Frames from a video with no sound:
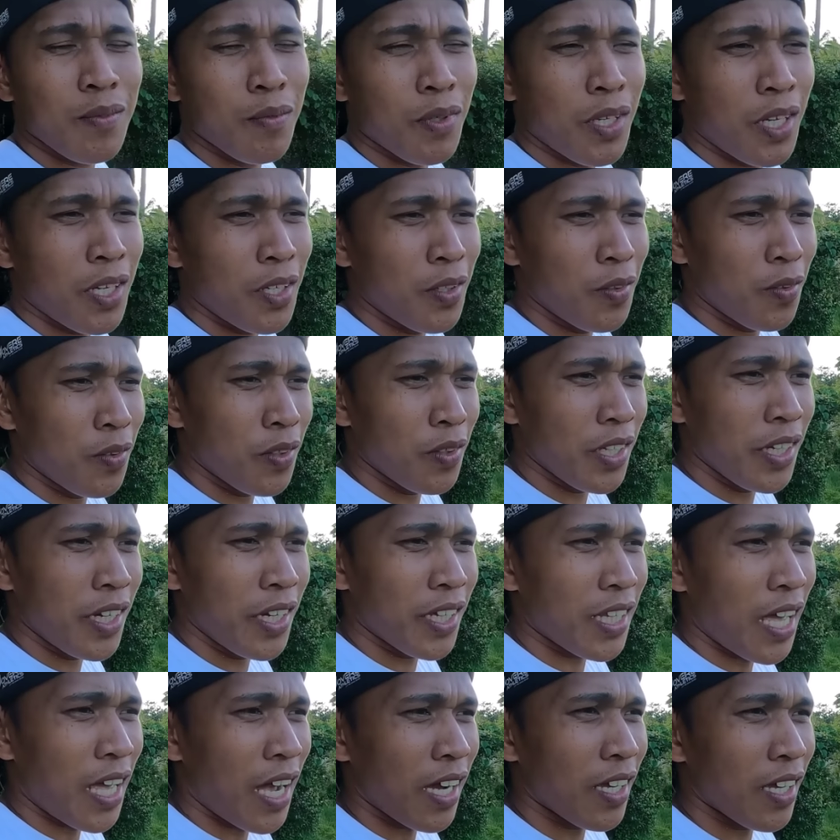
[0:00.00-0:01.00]
simula nung
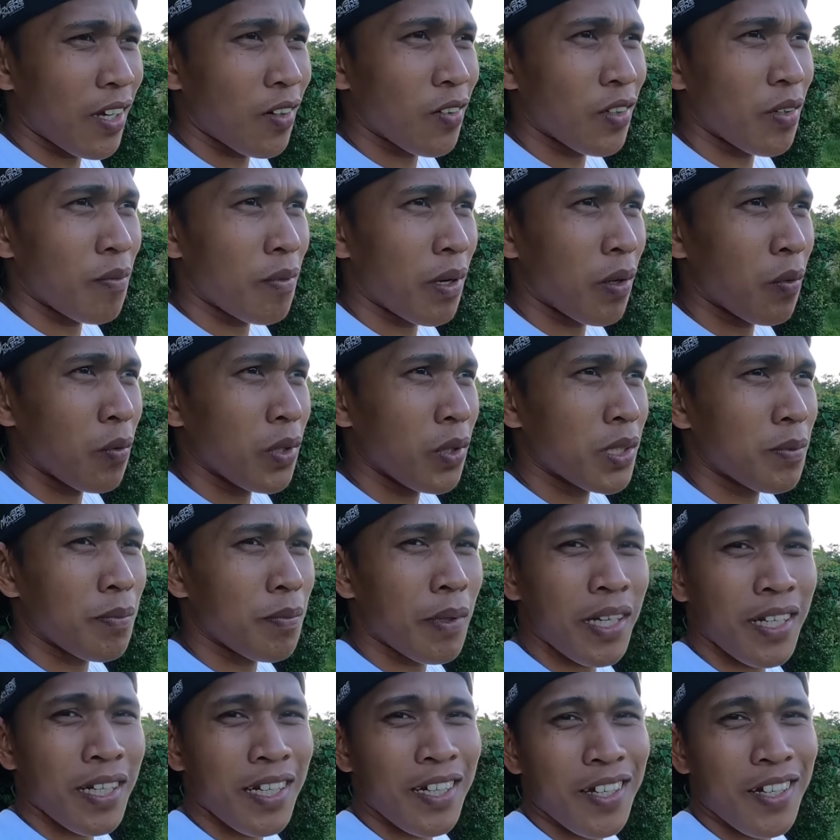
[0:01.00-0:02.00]
inatake ako ni Bagwis,
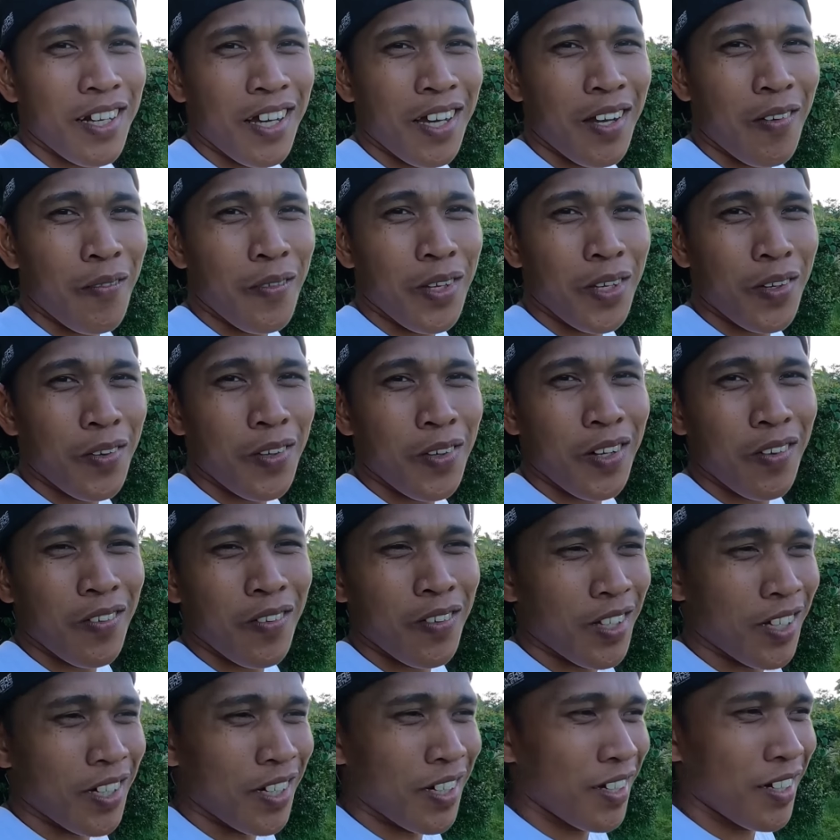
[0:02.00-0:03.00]
parang nagkameron ako
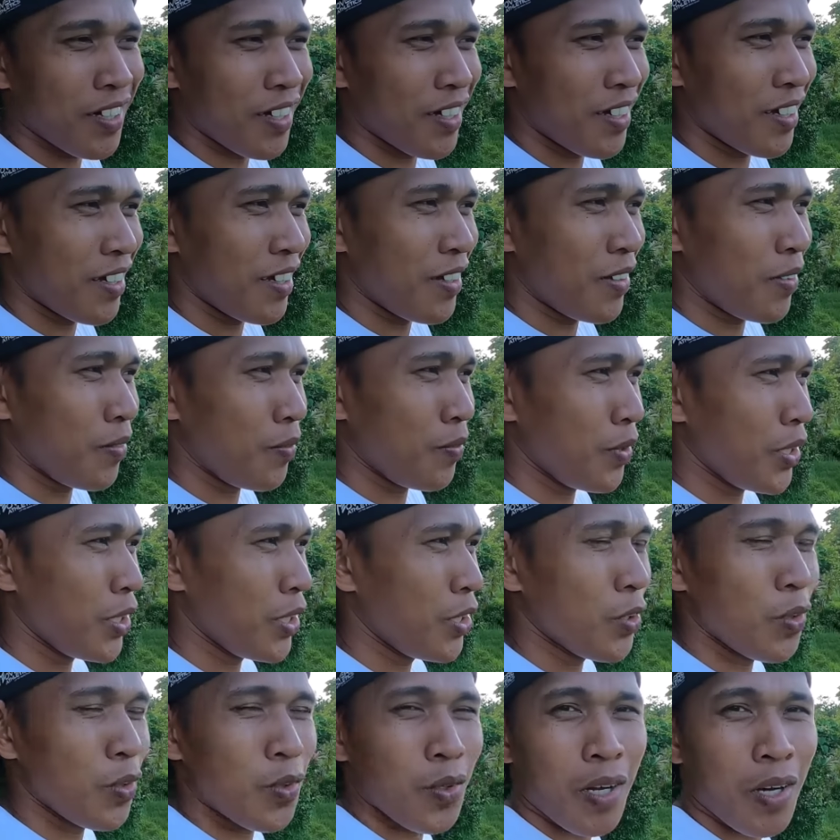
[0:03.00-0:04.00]
ng
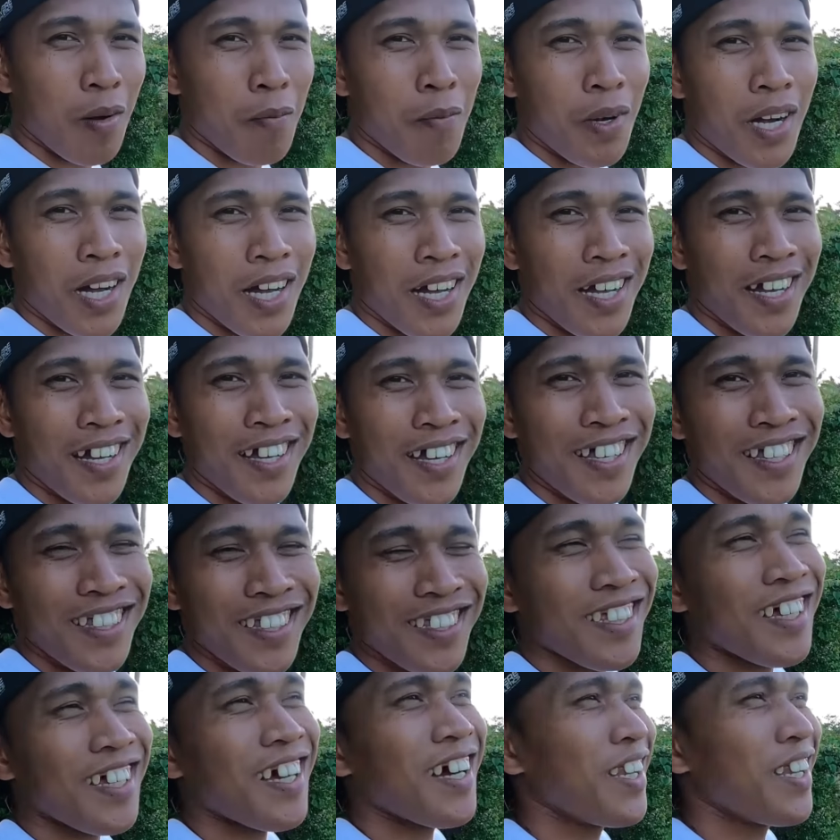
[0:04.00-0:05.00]
medyo kaba
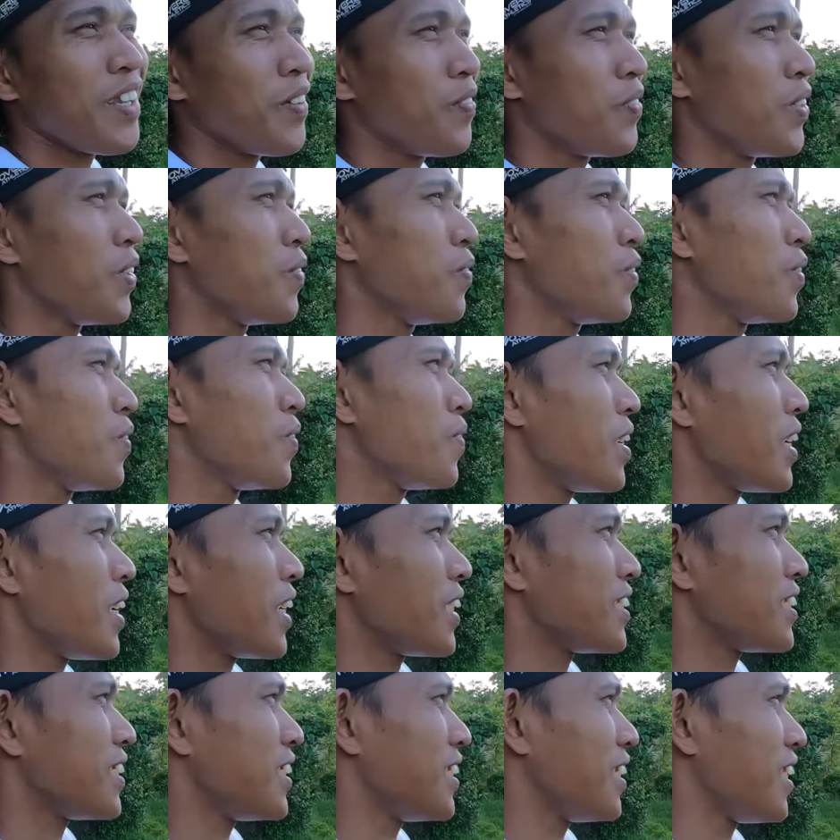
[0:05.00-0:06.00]
sa dibdib ko mga
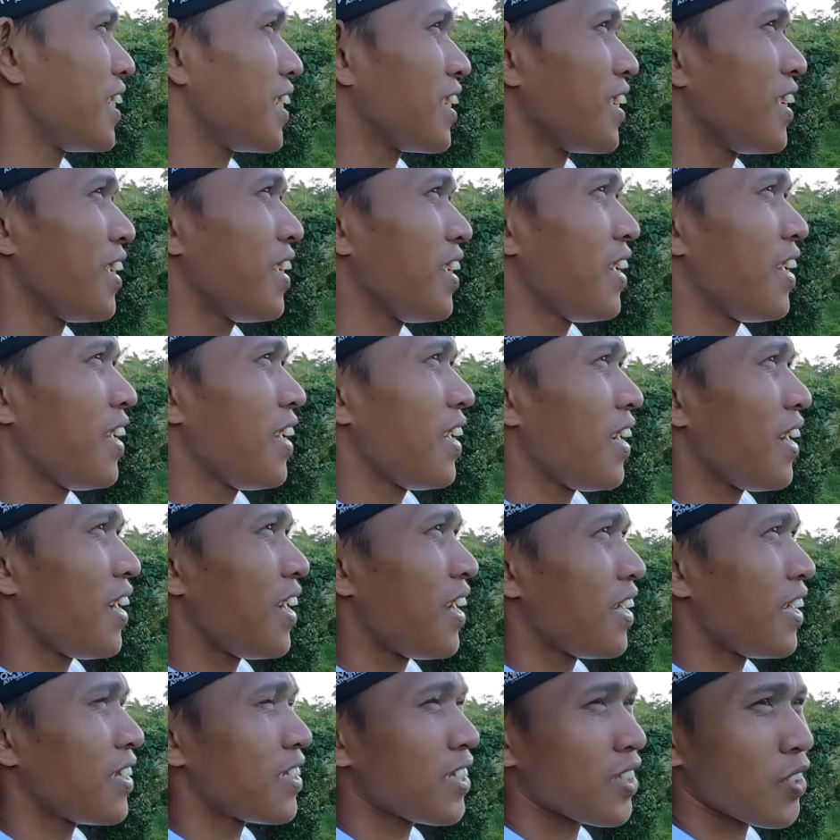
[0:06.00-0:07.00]
kasinag.
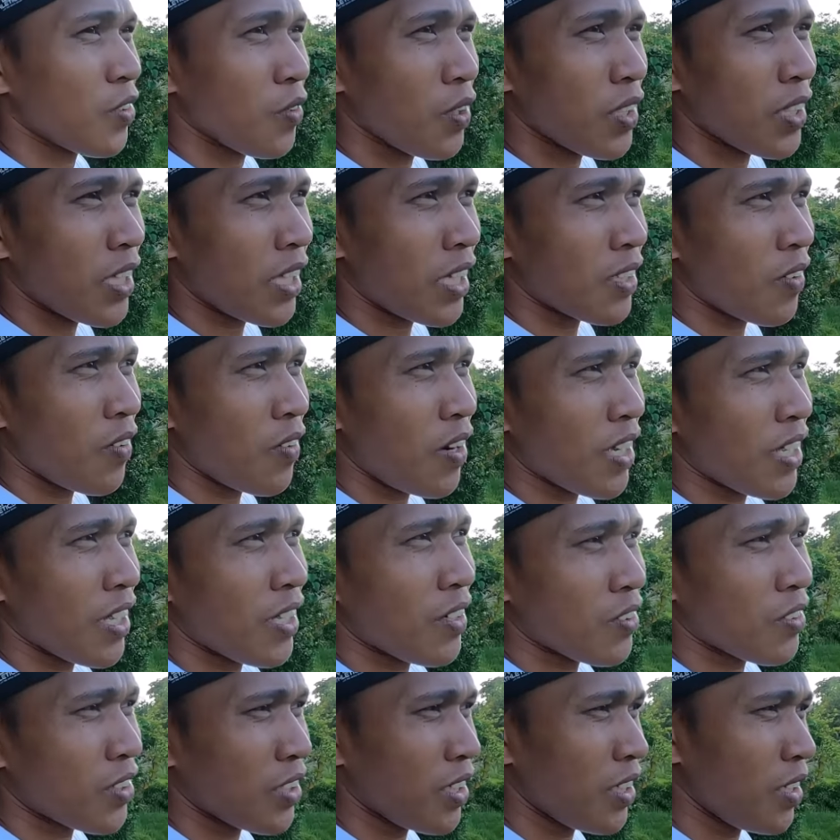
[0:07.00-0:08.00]
Ah, sa tuwing tatawagin
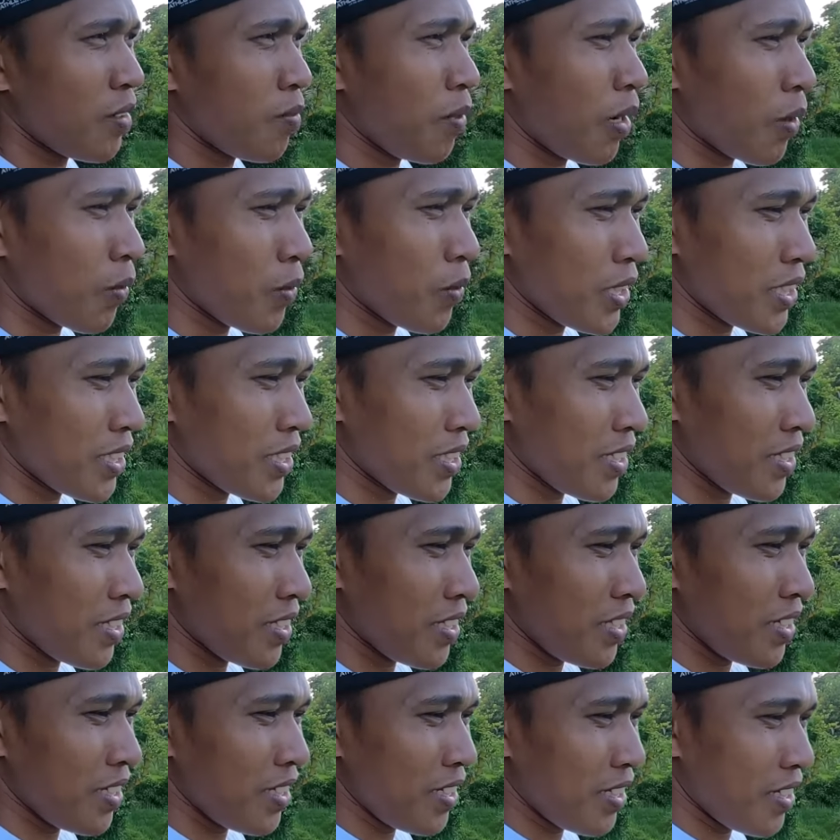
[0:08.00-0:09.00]
ko si Bagwis,
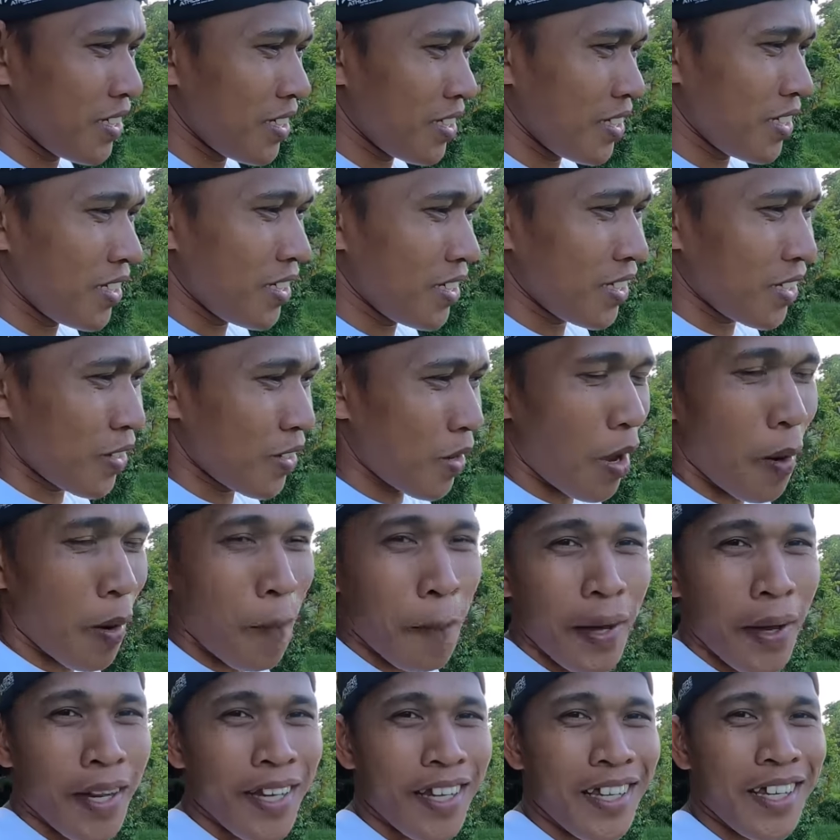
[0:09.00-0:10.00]
ah,
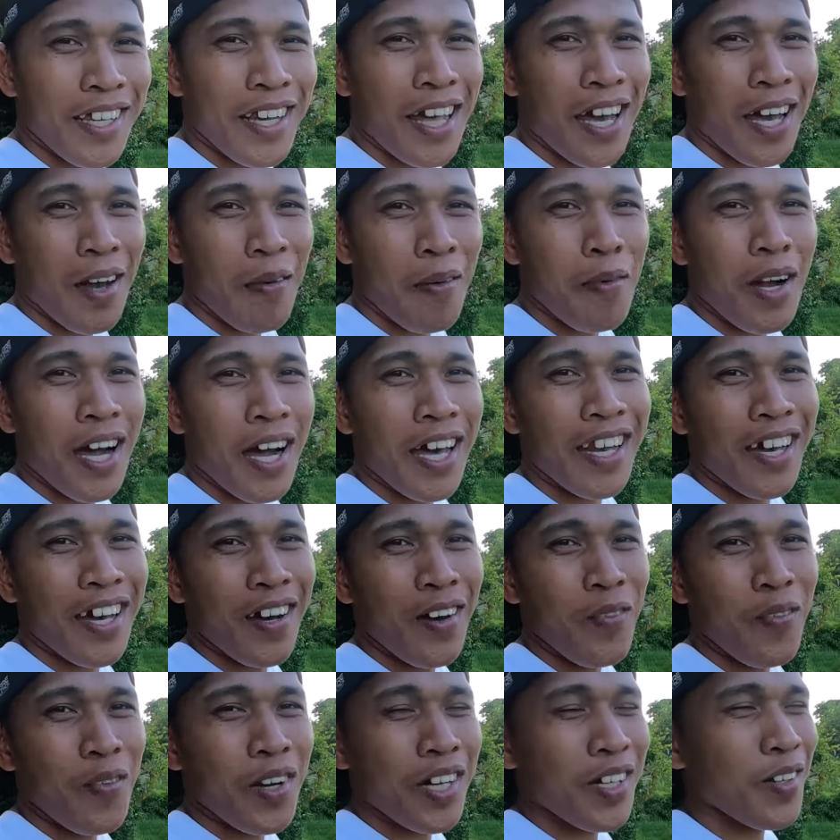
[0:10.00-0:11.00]
parang kinakabahan
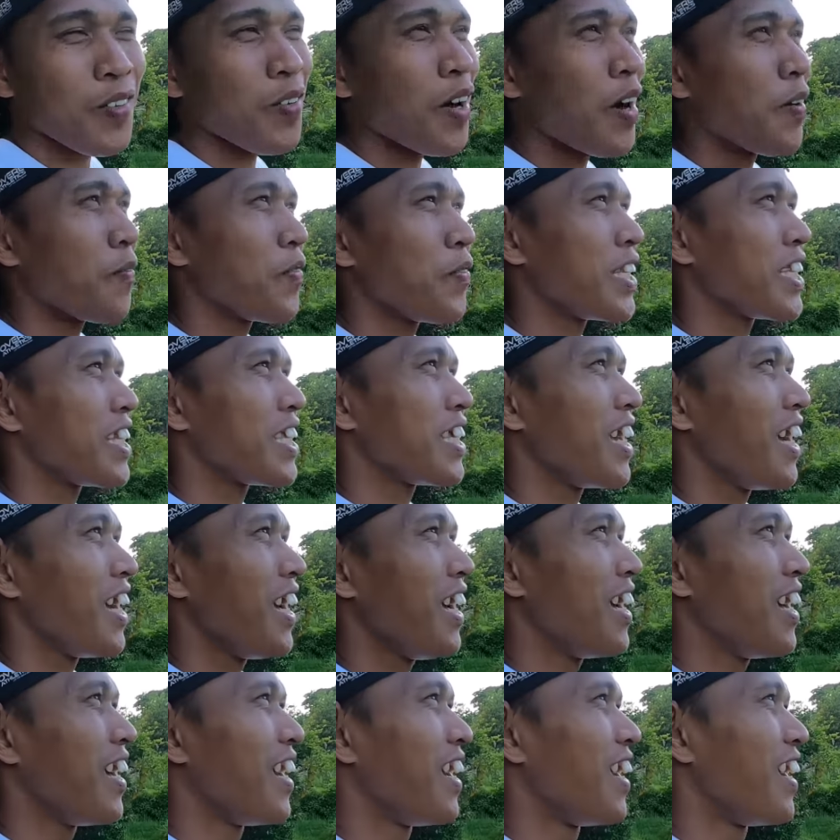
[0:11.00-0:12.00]
ako pag lumapit
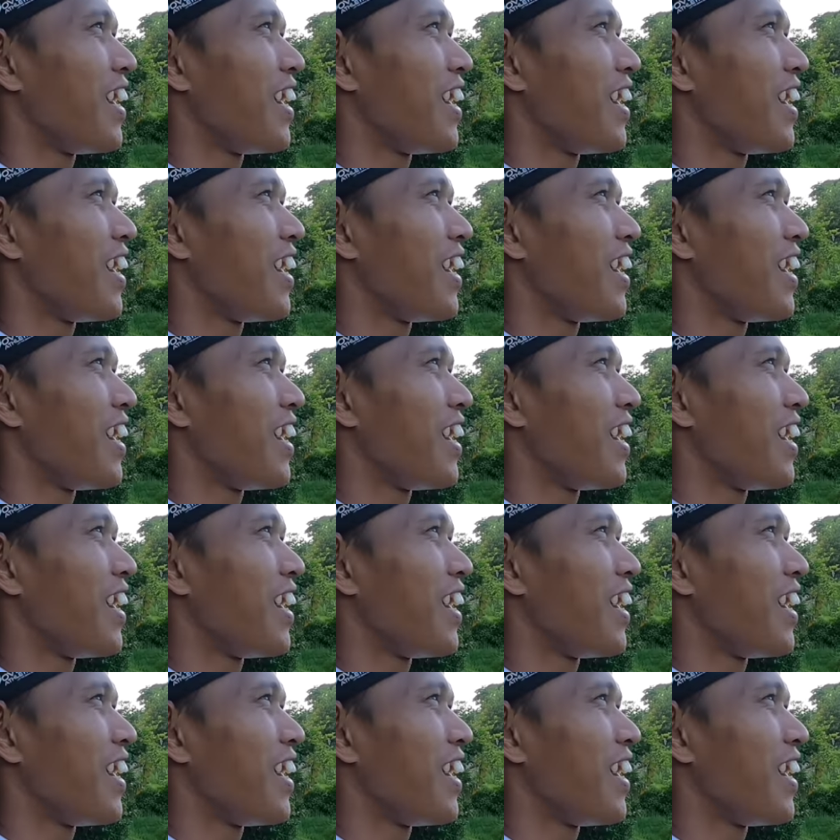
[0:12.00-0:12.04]
siya.